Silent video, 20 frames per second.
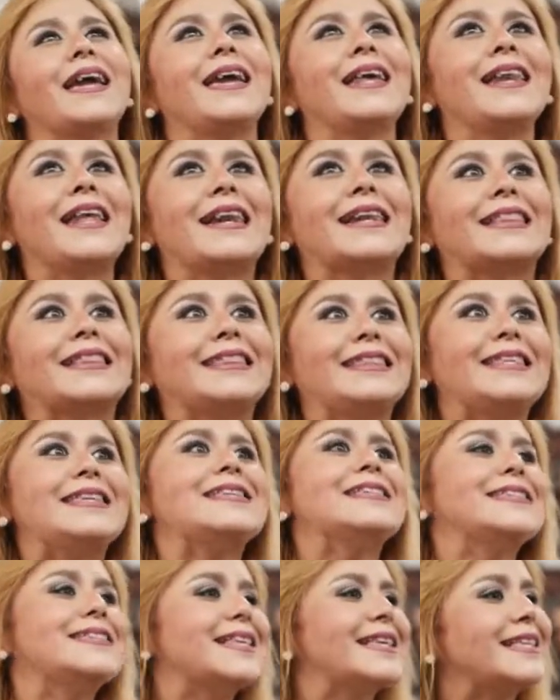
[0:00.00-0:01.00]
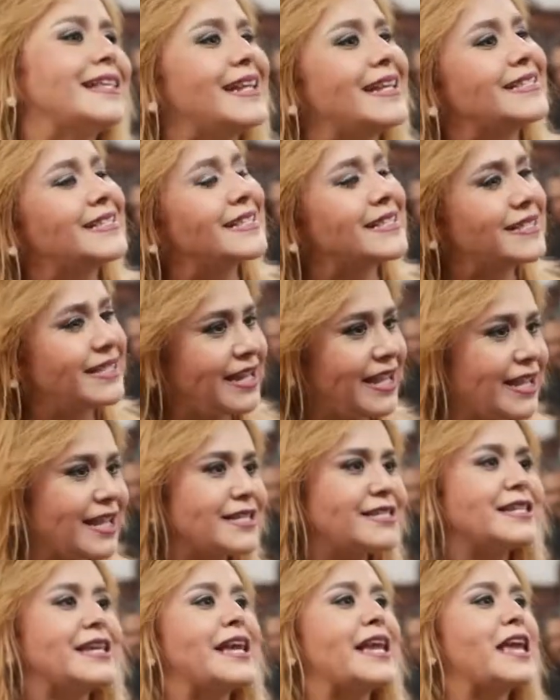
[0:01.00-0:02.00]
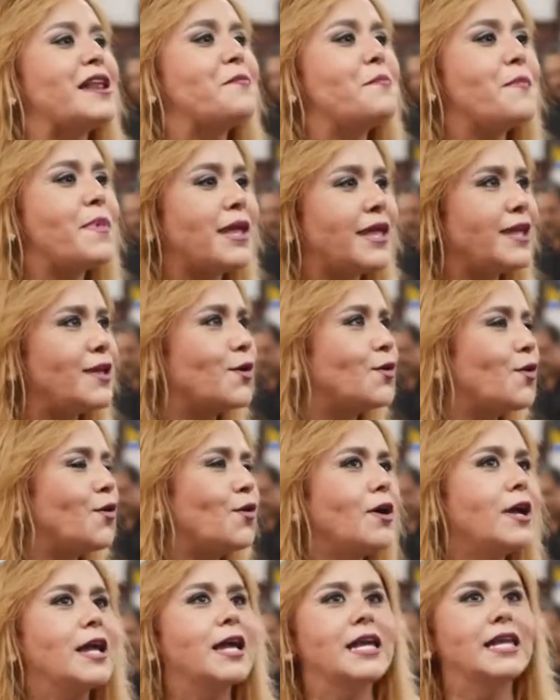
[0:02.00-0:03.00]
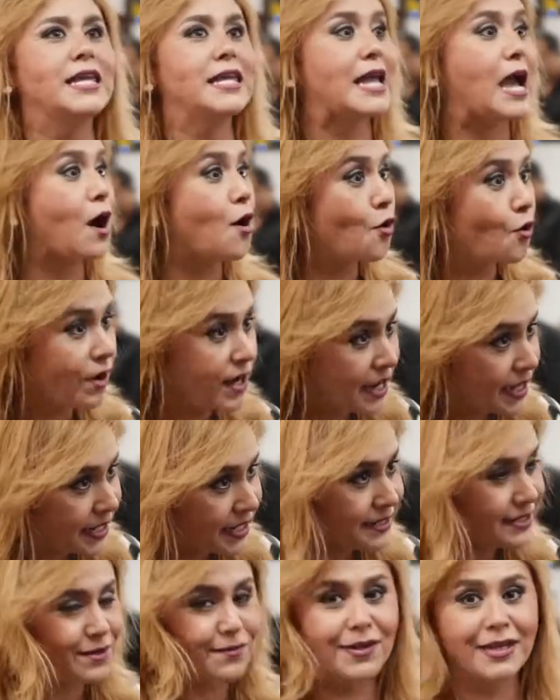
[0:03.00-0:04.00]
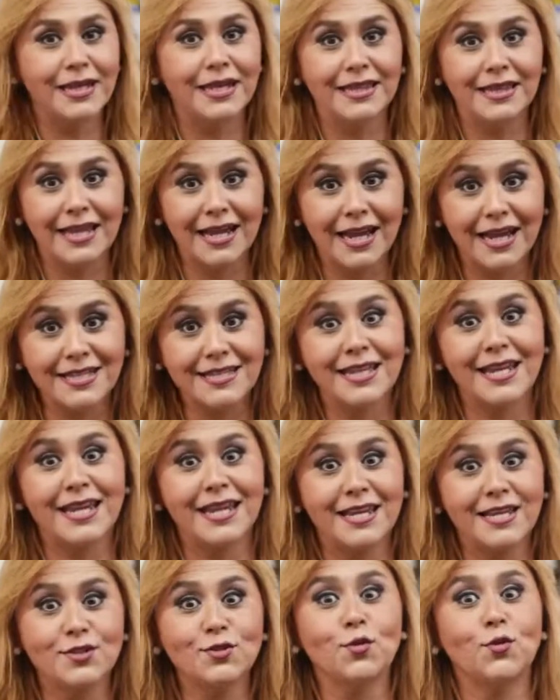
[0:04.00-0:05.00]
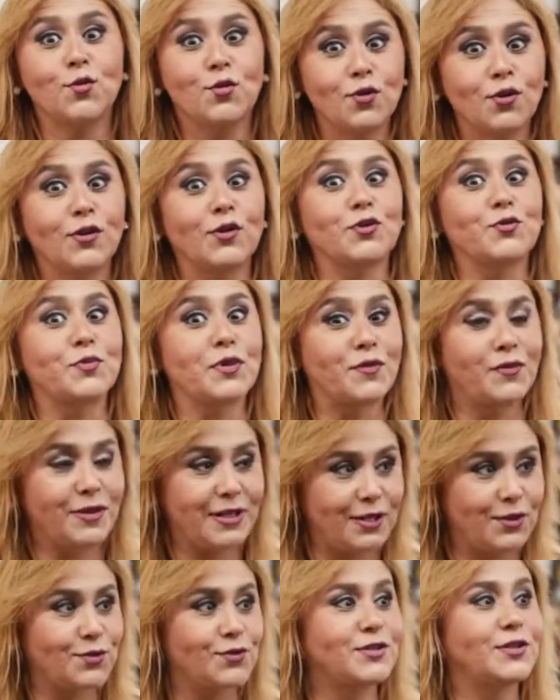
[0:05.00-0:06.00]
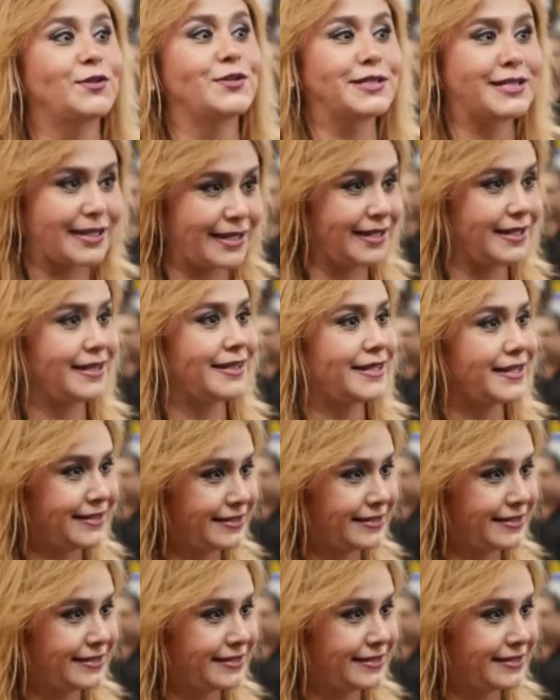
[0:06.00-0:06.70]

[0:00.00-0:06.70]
el, artista de las estrellas en México y ahora aquí en el Valle de Texas es uno de los preferidos de nuestra gente.